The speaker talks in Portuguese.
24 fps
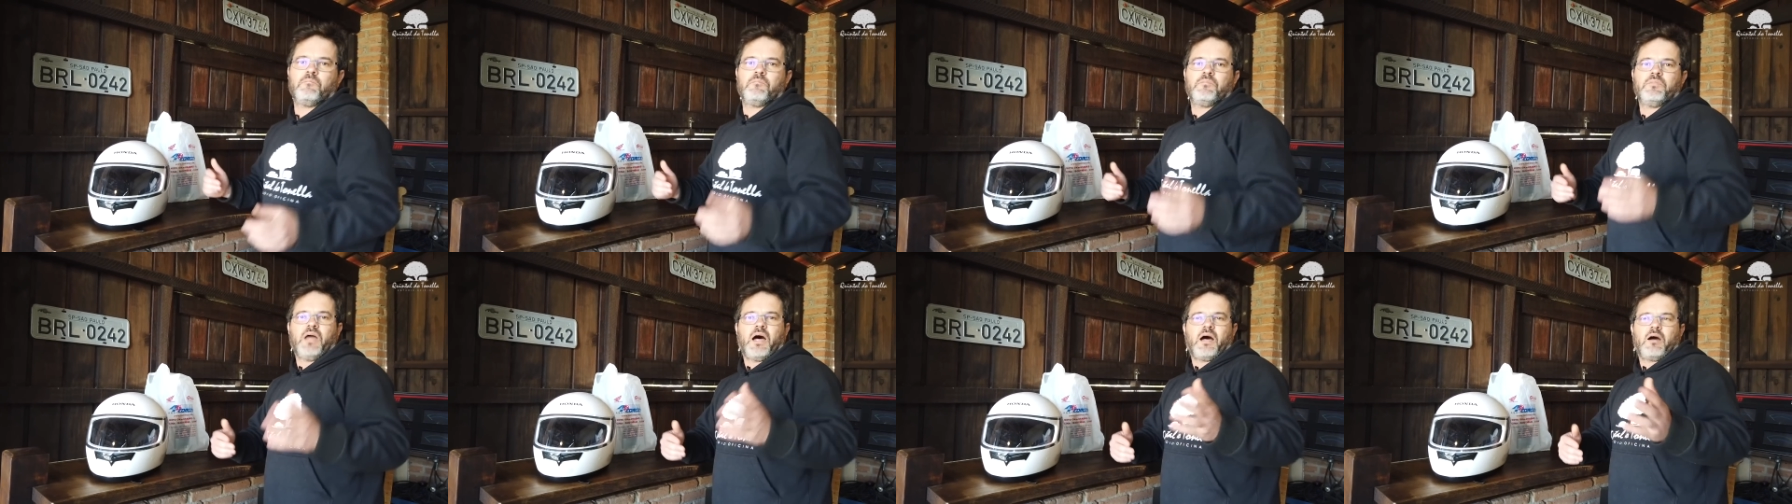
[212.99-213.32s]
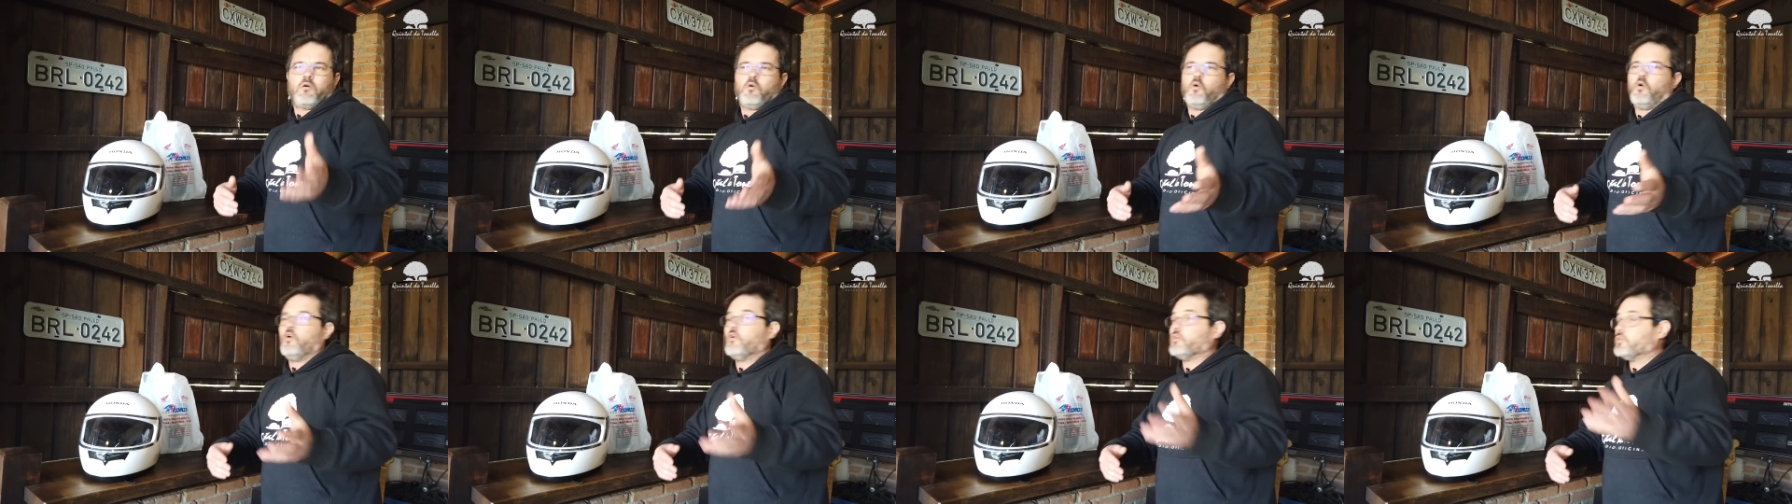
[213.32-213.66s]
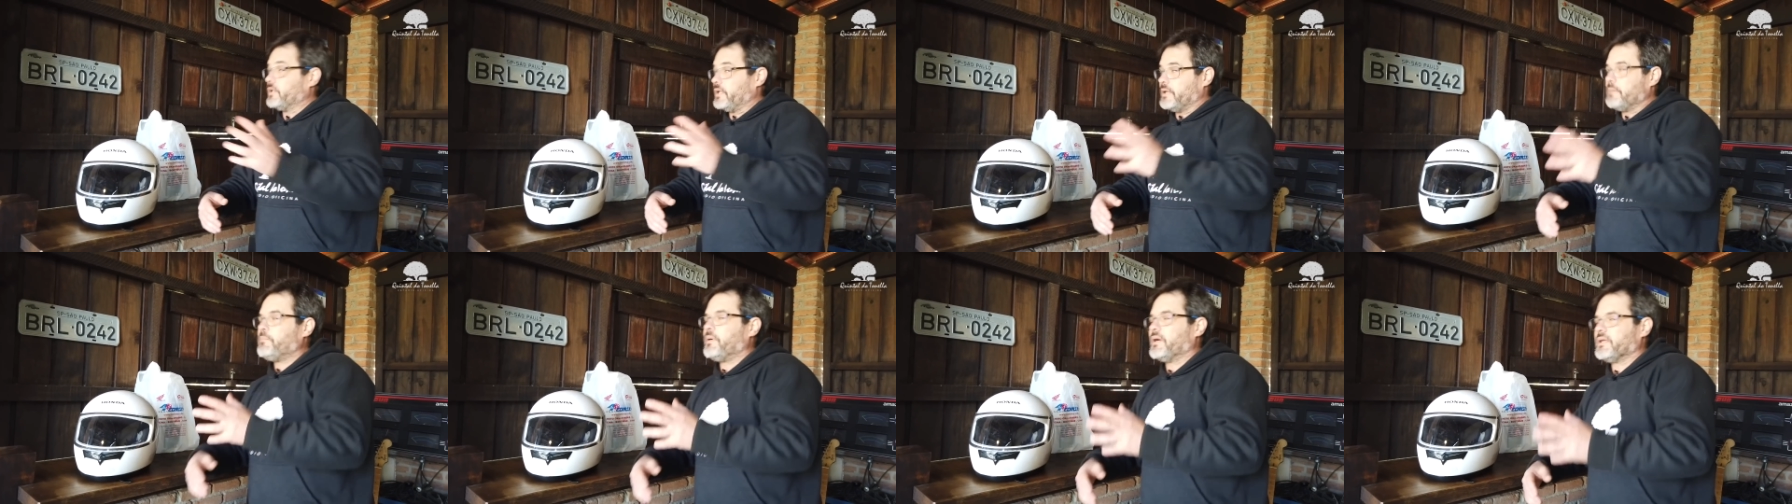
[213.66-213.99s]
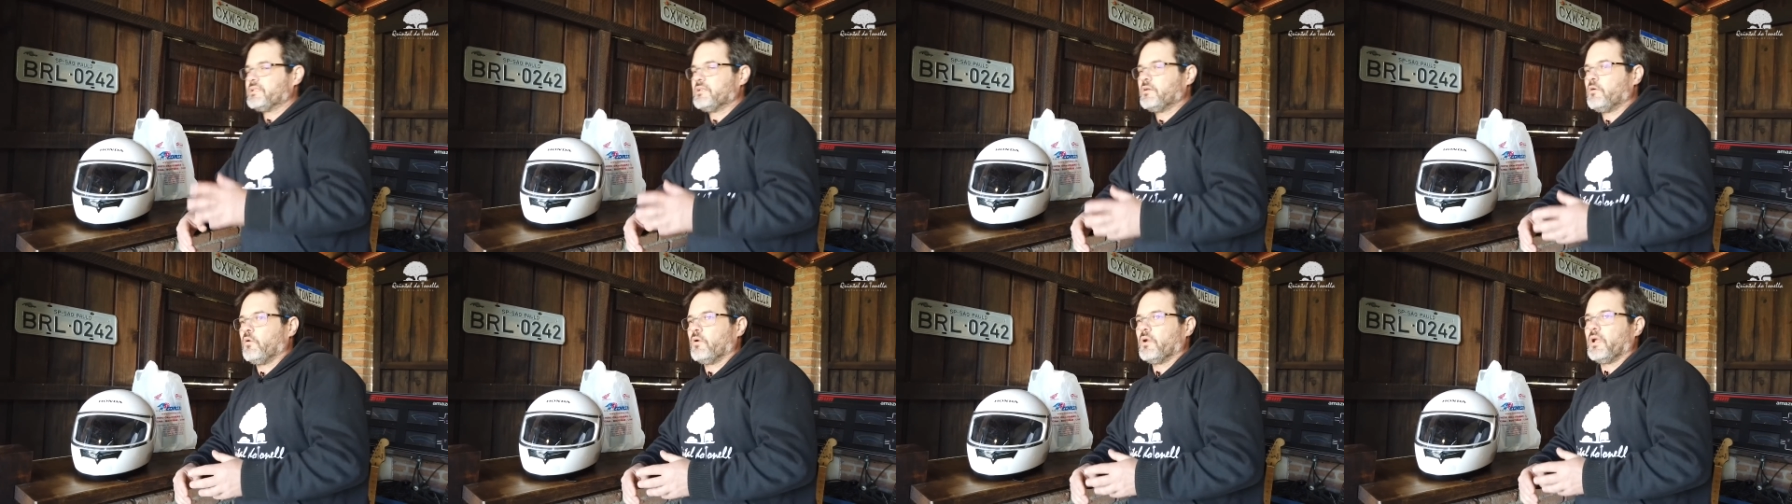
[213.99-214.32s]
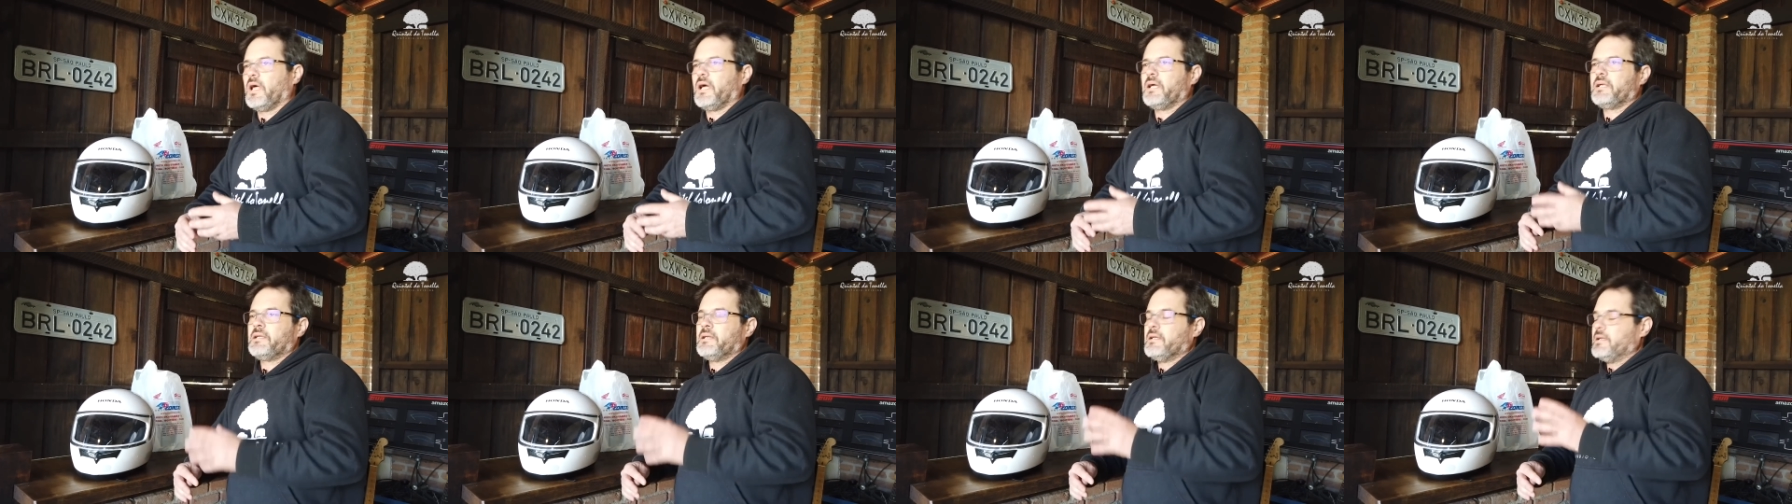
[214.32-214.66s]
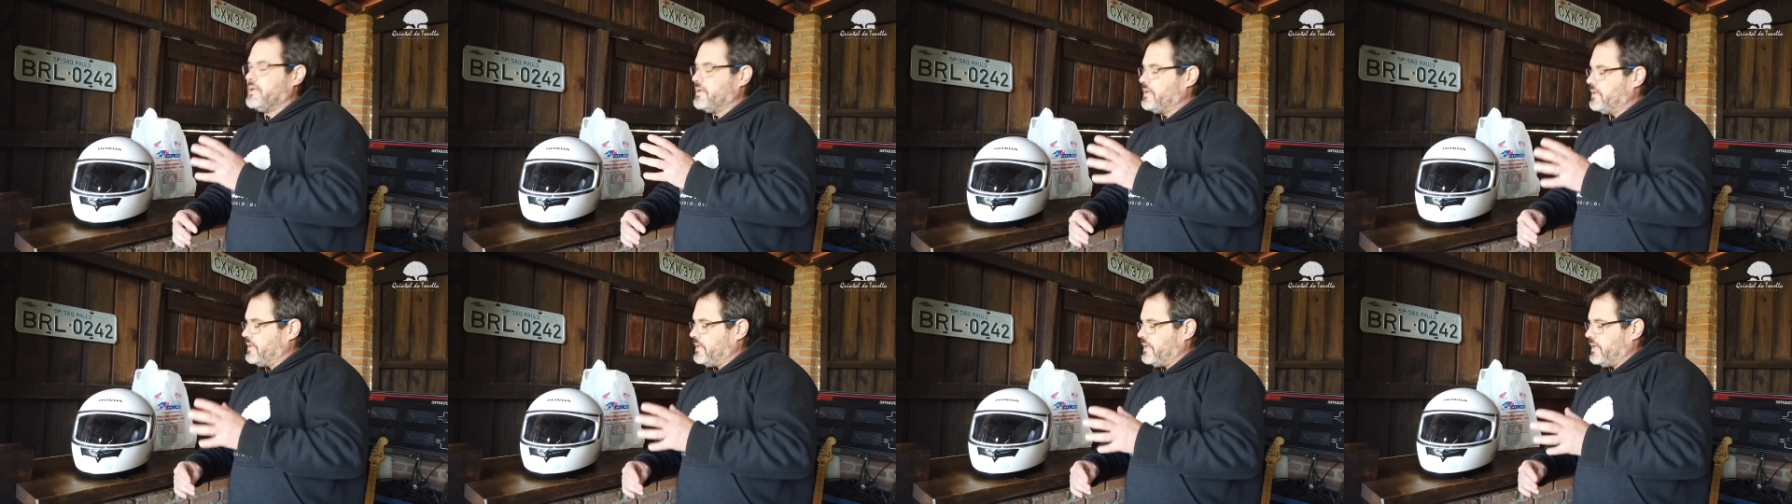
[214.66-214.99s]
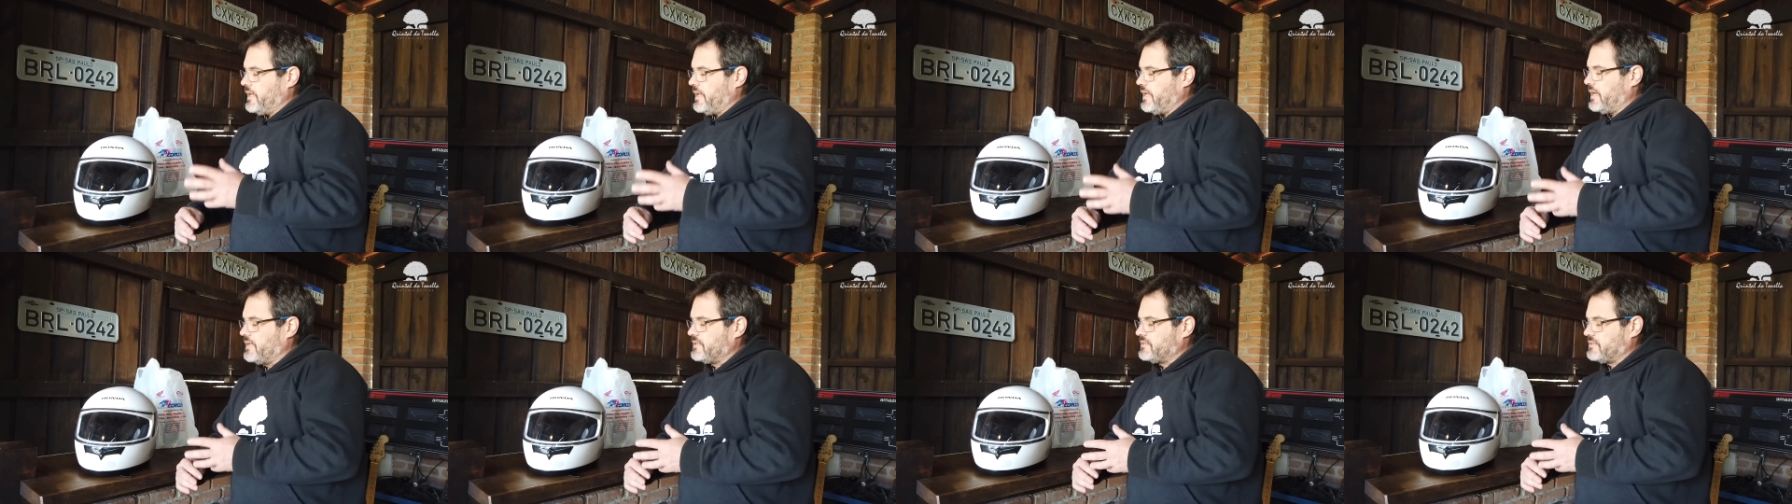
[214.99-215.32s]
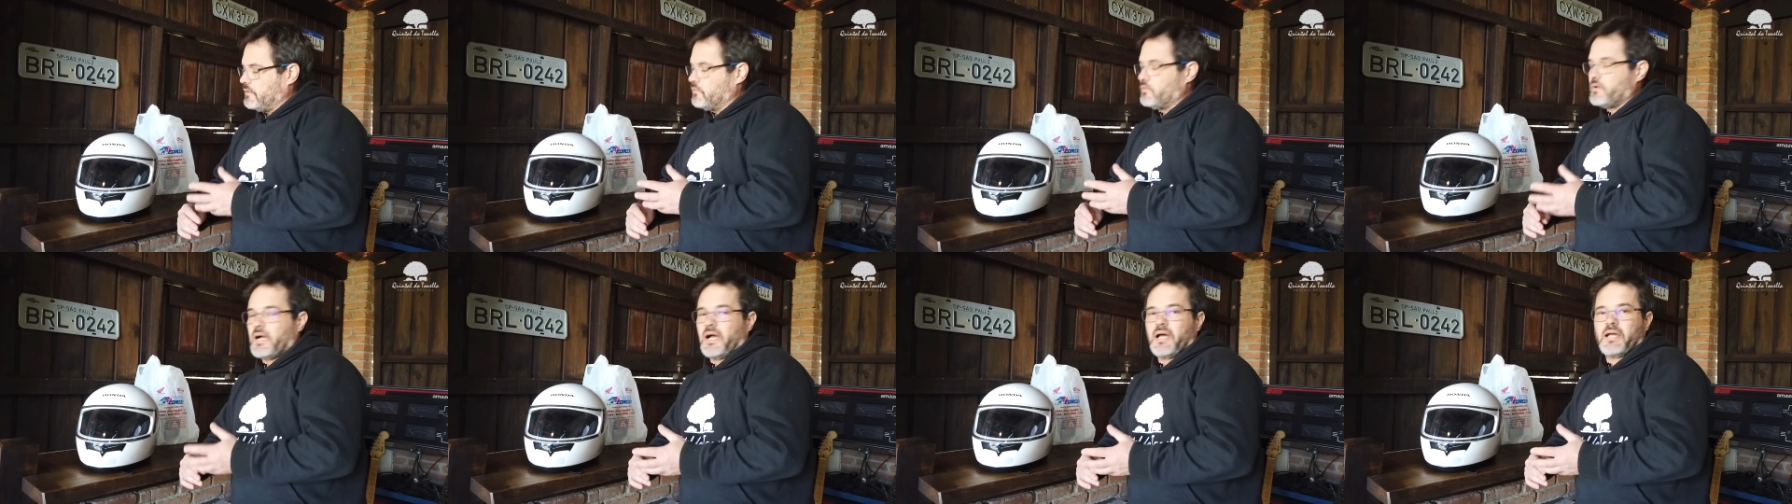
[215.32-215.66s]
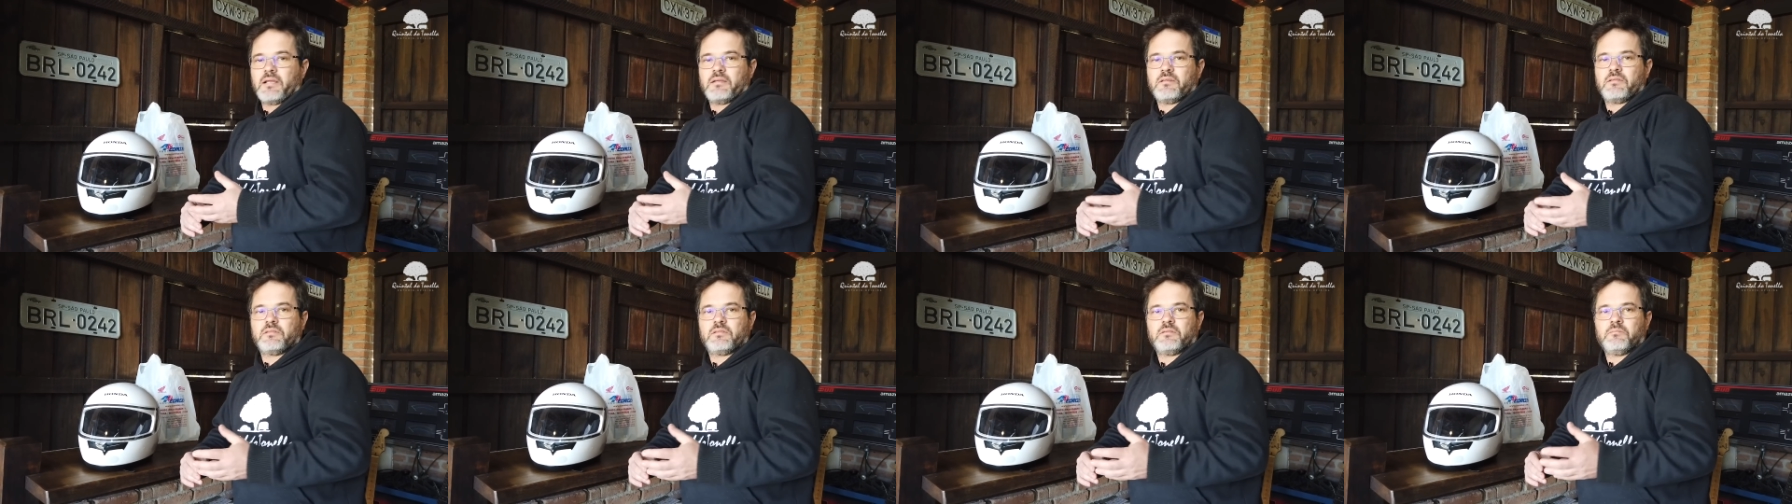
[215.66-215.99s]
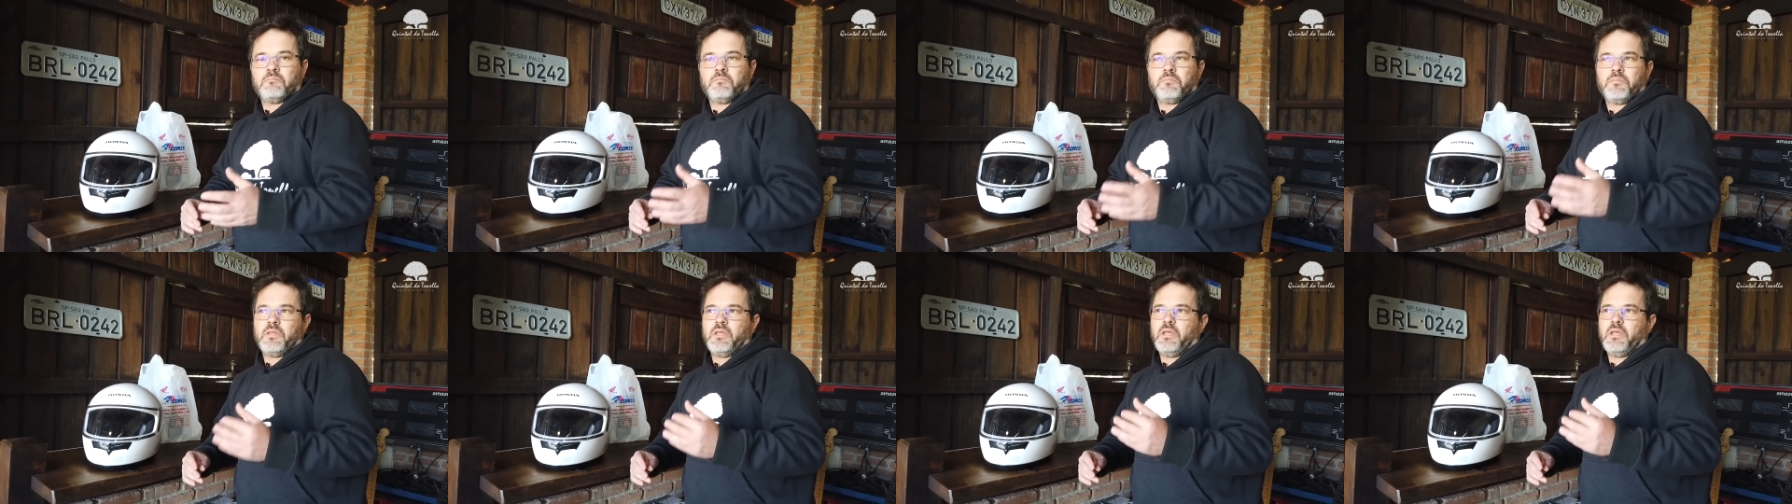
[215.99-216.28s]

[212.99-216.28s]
da Honda, em particular, elas são caras.